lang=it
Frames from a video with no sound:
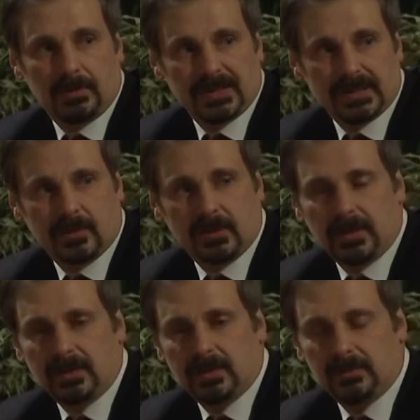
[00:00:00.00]
la
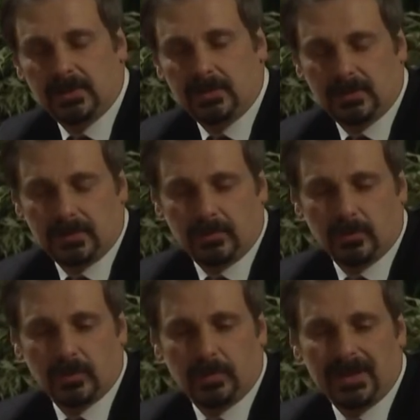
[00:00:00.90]
passione appunto,